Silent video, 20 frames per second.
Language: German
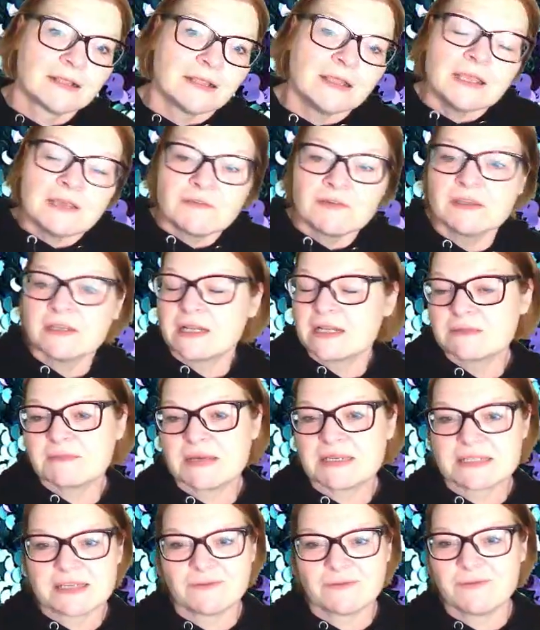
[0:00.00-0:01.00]
ich finde, das
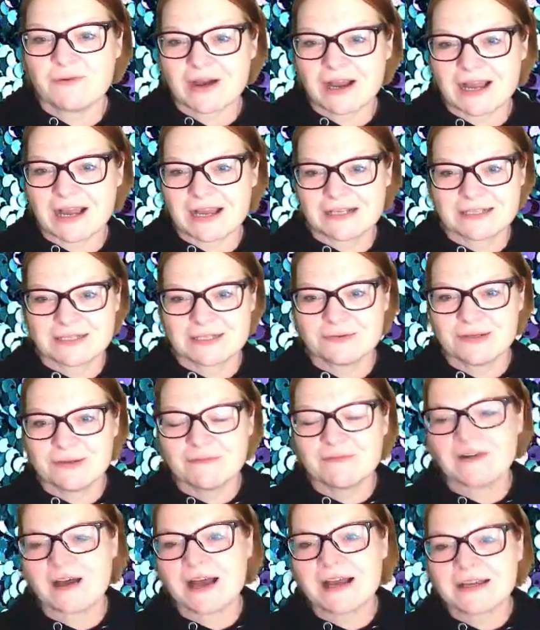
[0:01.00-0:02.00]
passt hervorragend zu
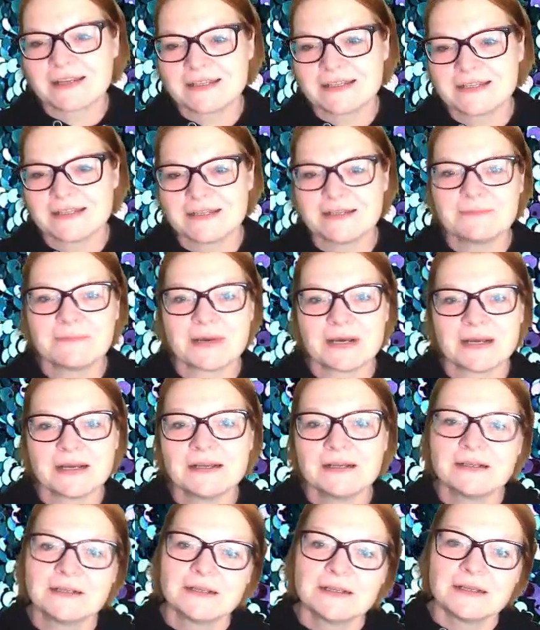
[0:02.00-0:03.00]
dem
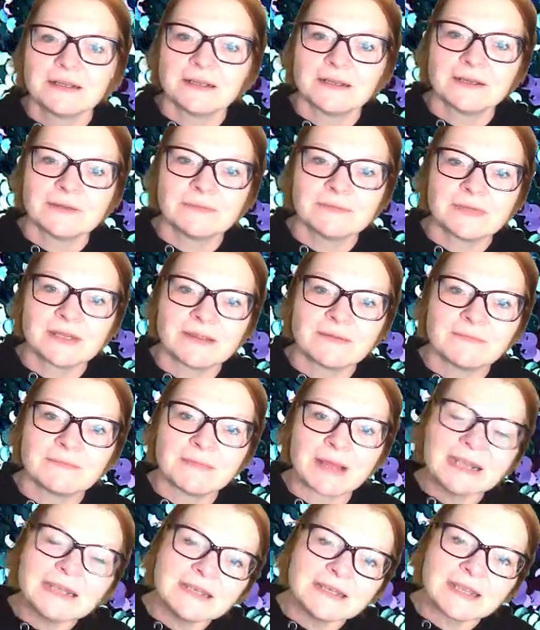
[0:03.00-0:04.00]
Waage-Thema. Ähm, der
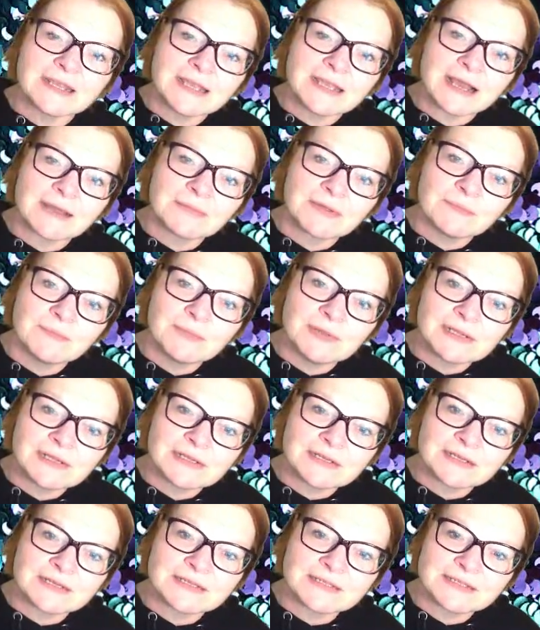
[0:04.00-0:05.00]
Mann, der hier
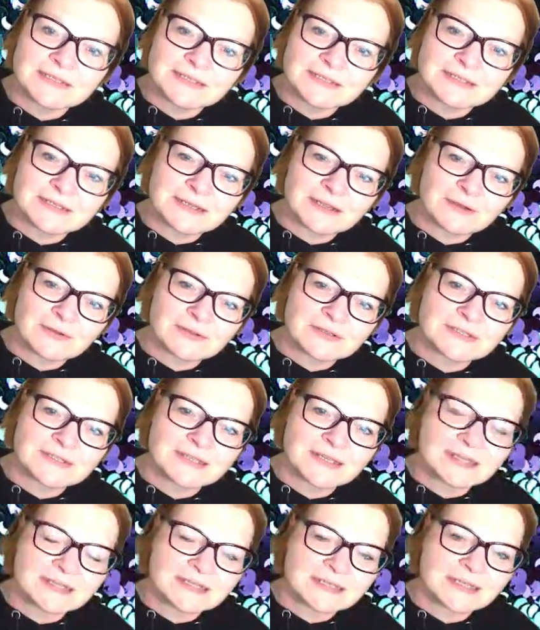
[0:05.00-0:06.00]
abgebildet ist, ist ja auch
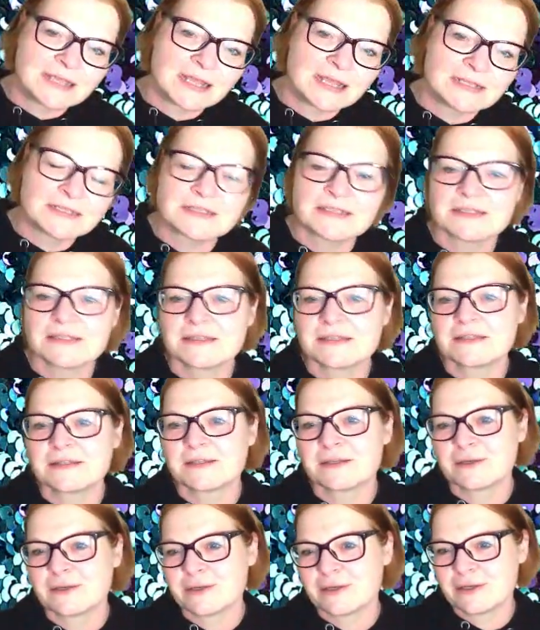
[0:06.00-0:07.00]
sehr
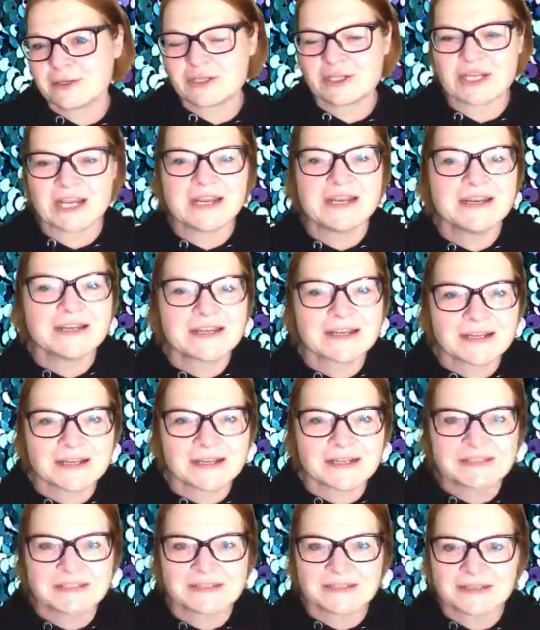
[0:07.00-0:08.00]

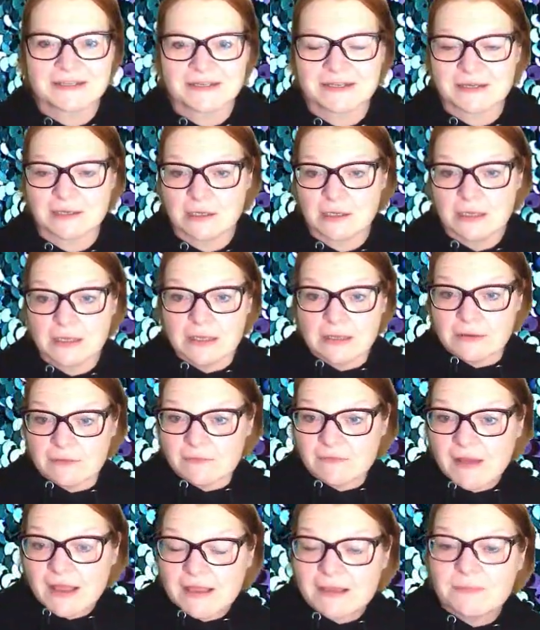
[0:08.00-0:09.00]
transgender, sehr
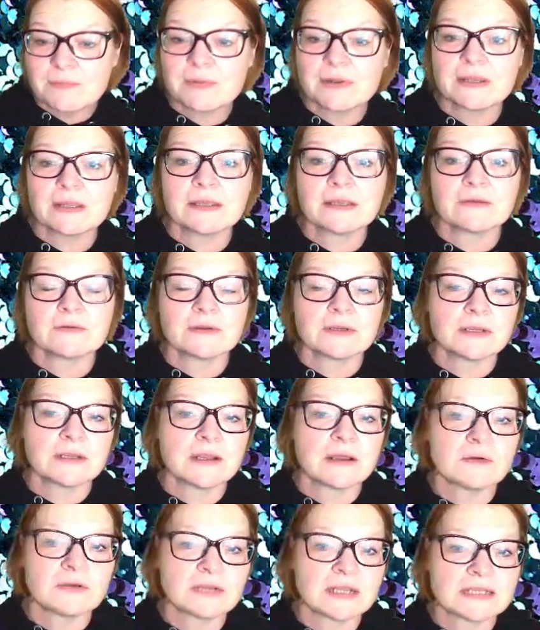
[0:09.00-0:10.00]
weiblich. Und
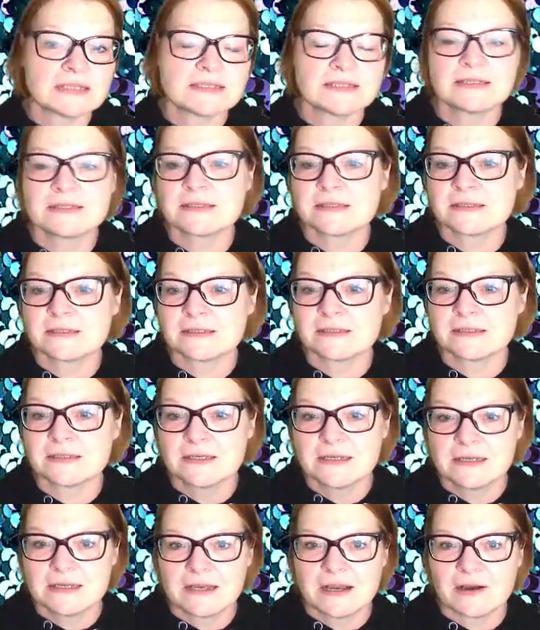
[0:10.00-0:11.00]
genau das ist äh,
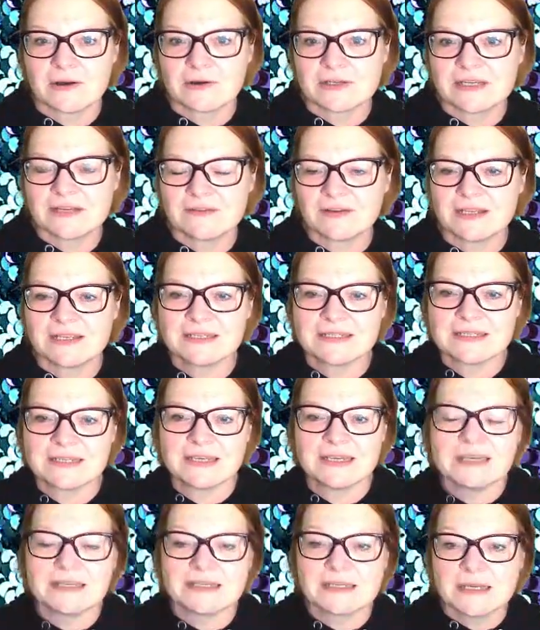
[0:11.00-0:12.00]
auch die
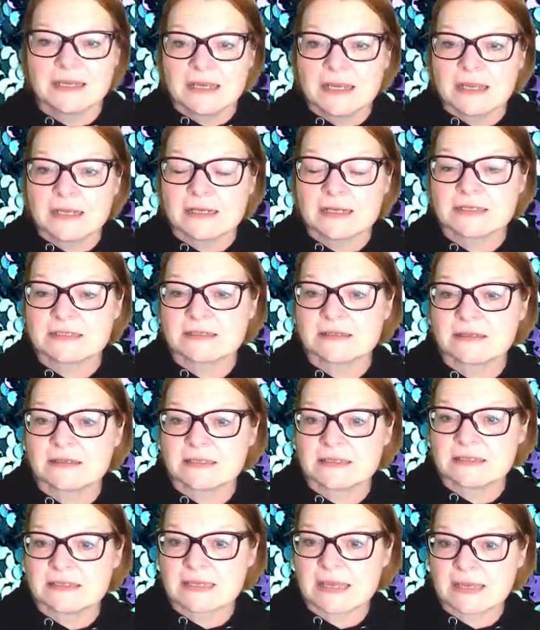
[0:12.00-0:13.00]
Qualität des
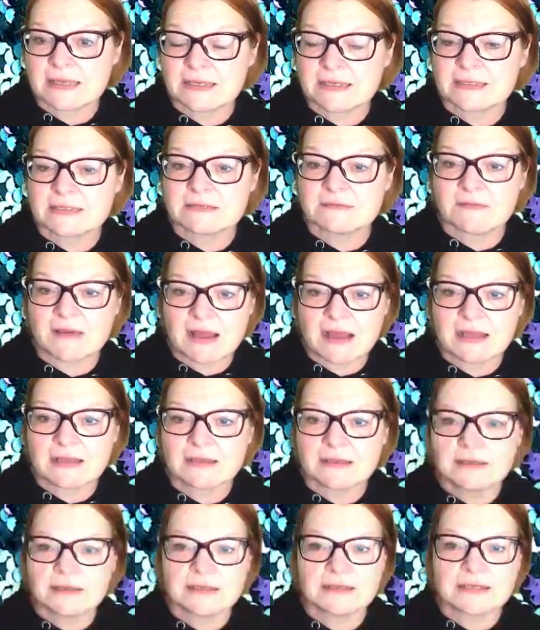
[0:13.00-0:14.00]
Zeichens
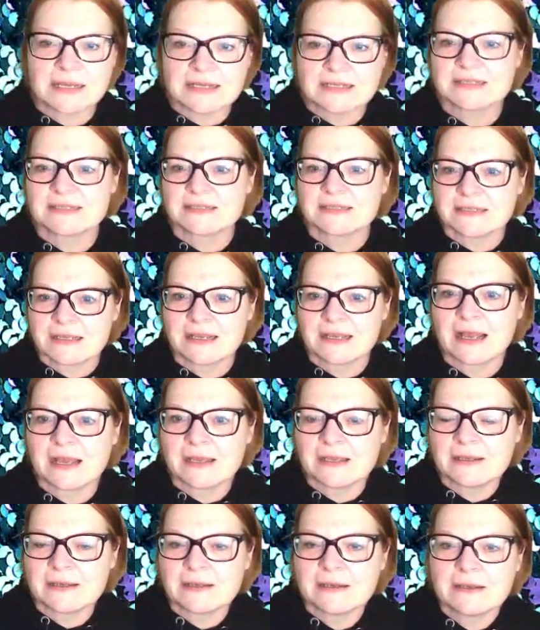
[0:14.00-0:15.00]
Waage, dass
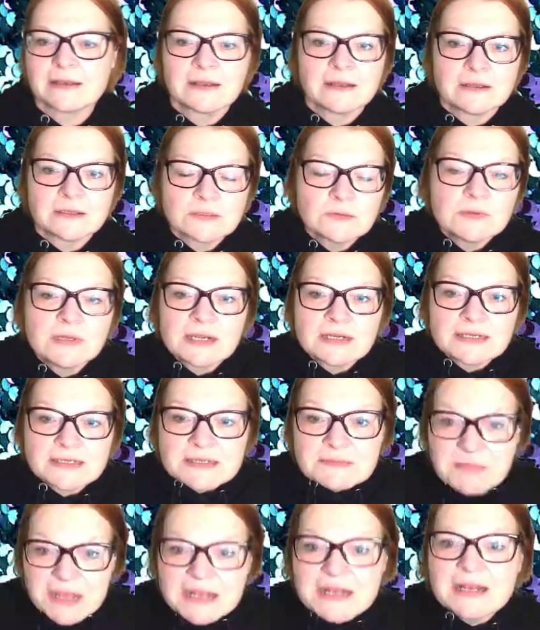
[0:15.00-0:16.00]
ein
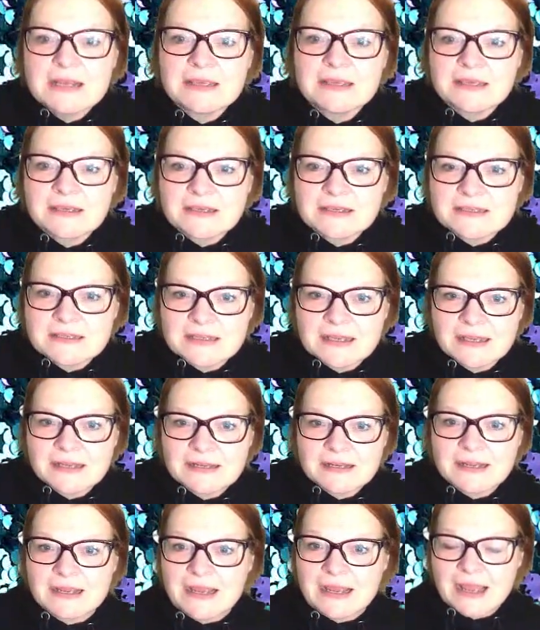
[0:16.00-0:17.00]
sogenanntes männliches,
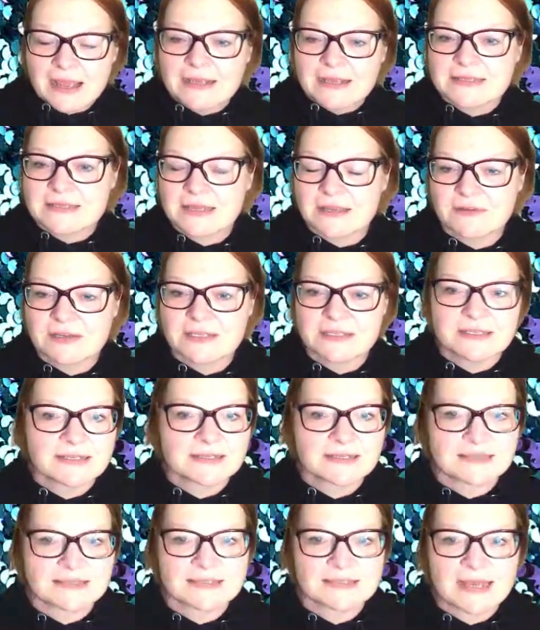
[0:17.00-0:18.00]
ein
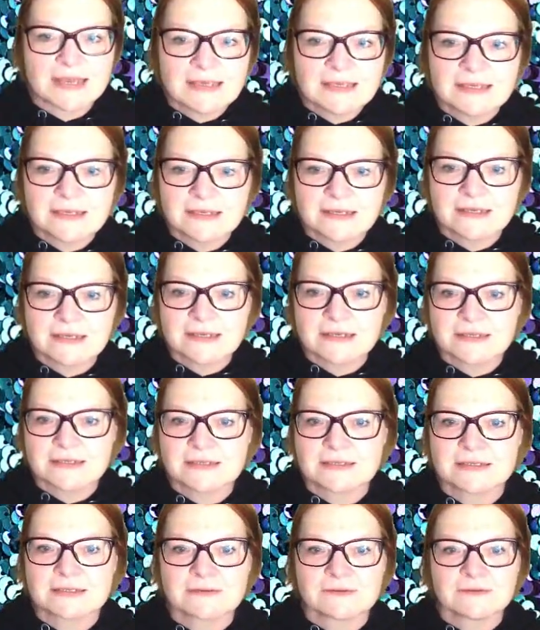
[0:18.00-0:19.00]
extravertiertes Zeichen
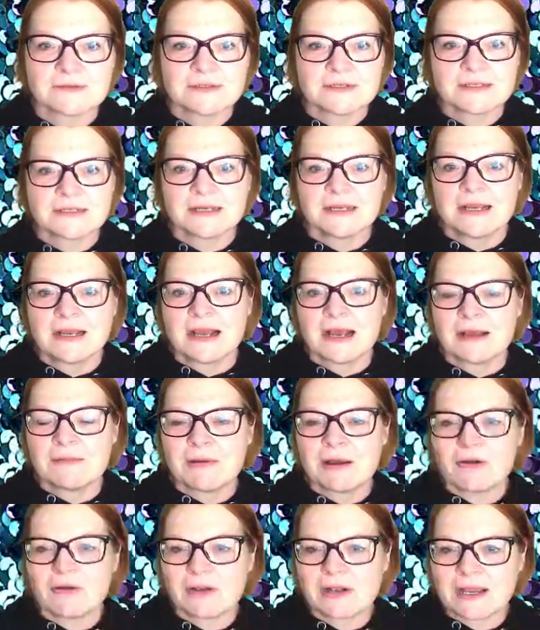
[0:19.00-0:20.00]
ist und
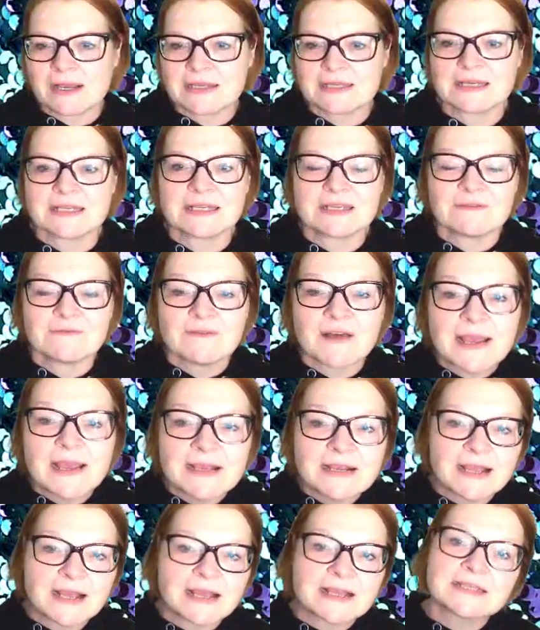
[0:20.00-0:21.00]
aber auch gleichzeitig
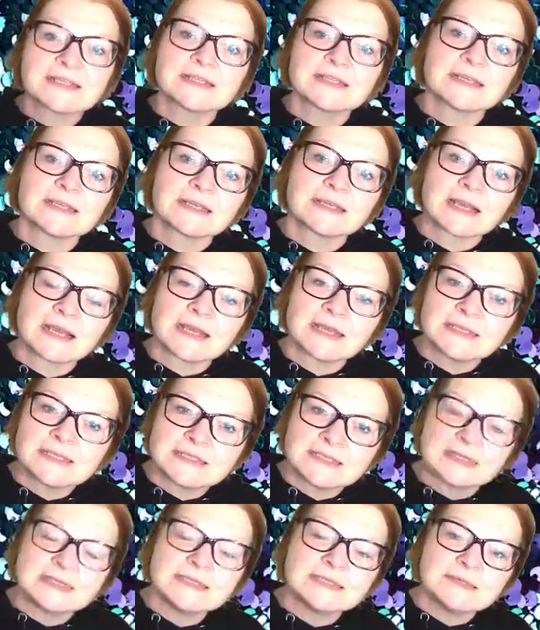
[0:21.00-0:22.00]
Feingeistigkeit,
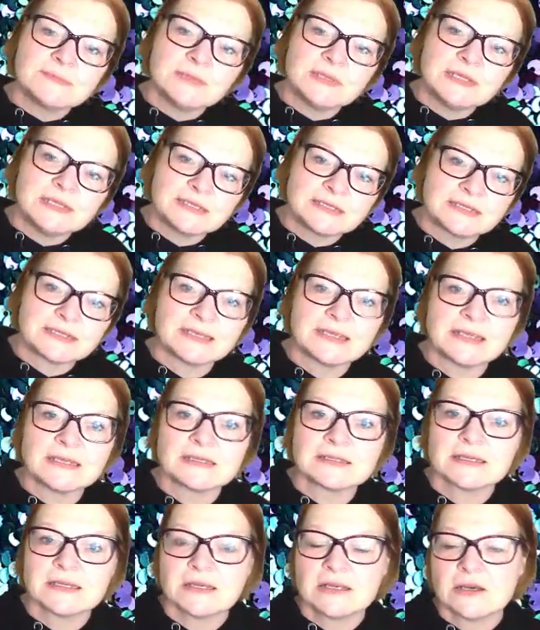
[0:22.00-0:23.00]

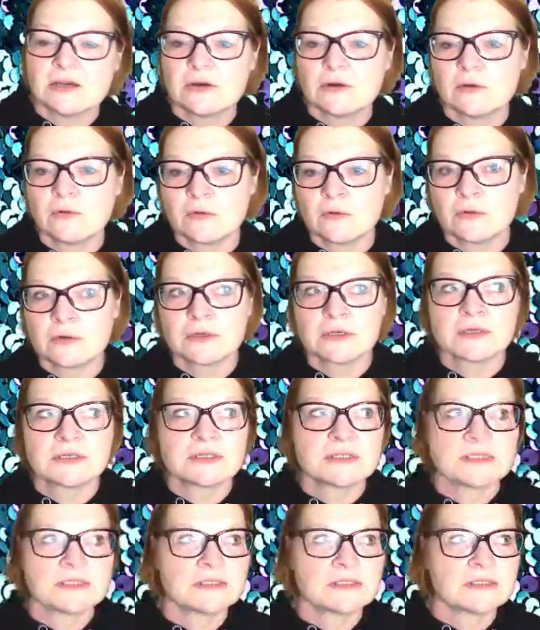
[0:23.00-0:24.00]
Sensibilität
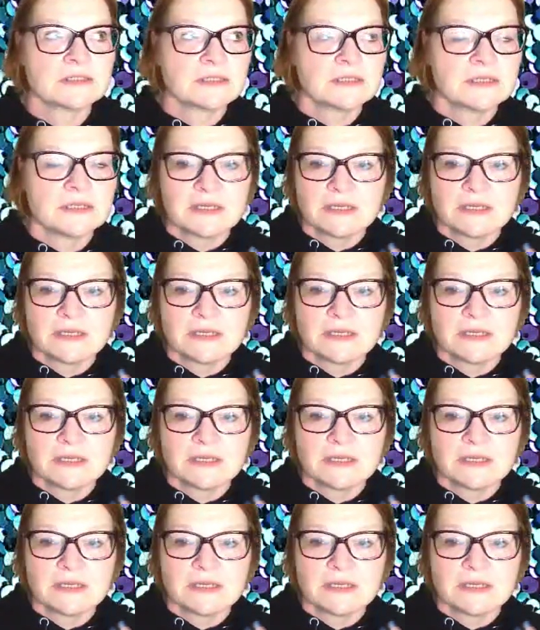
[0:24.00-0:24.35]
und äh,